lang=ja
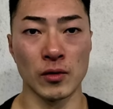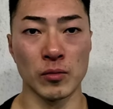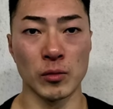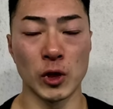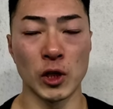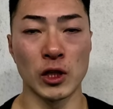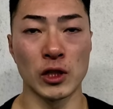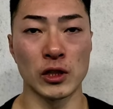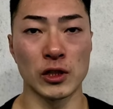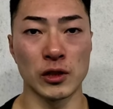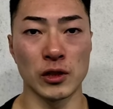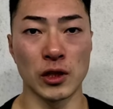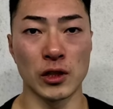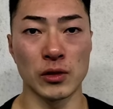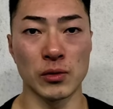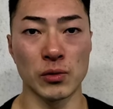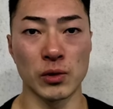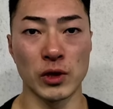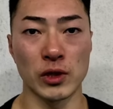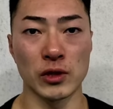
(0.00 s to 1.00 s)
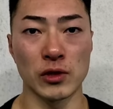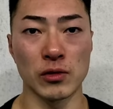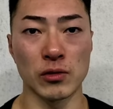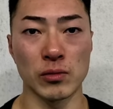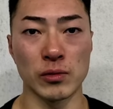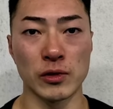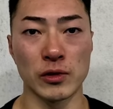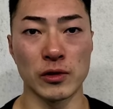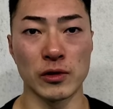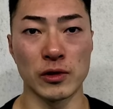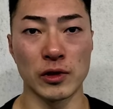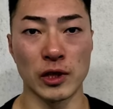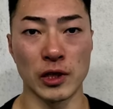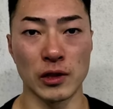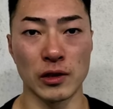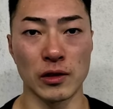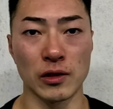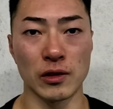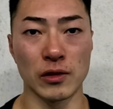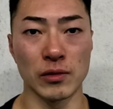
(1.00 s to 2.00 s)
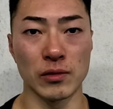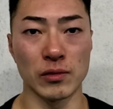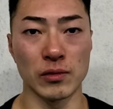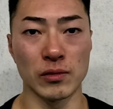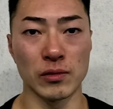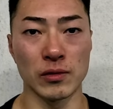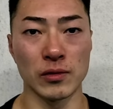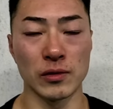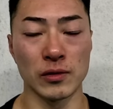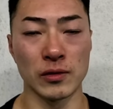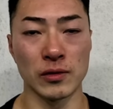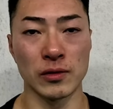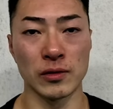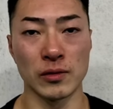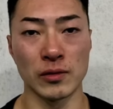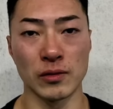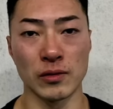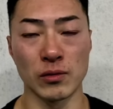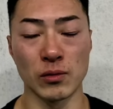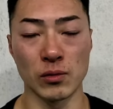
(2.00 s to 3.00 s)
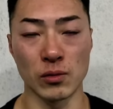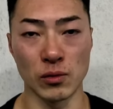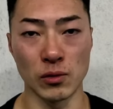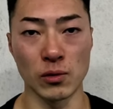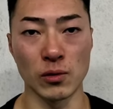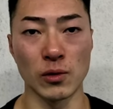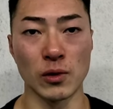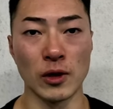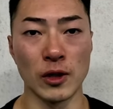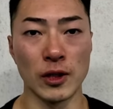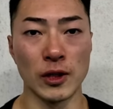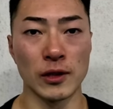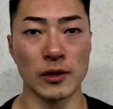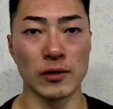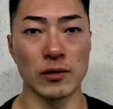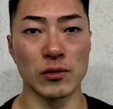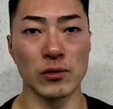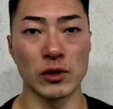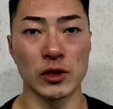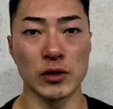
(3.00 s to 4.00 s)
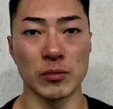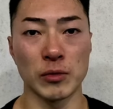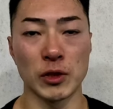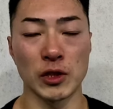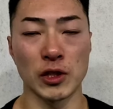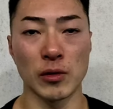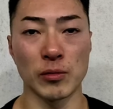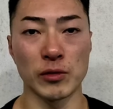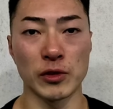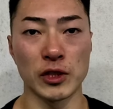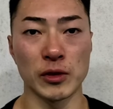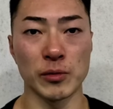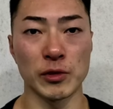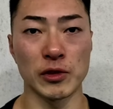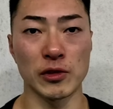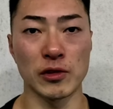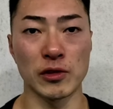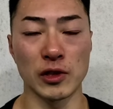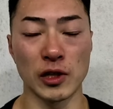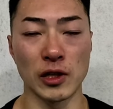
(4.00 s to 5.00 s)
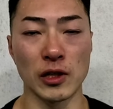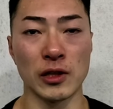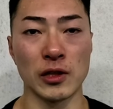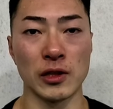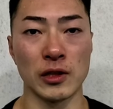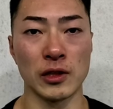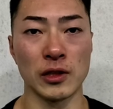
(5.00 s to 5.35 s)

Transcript: あそこで勝負するんだっていうのと同時に、多分清水君が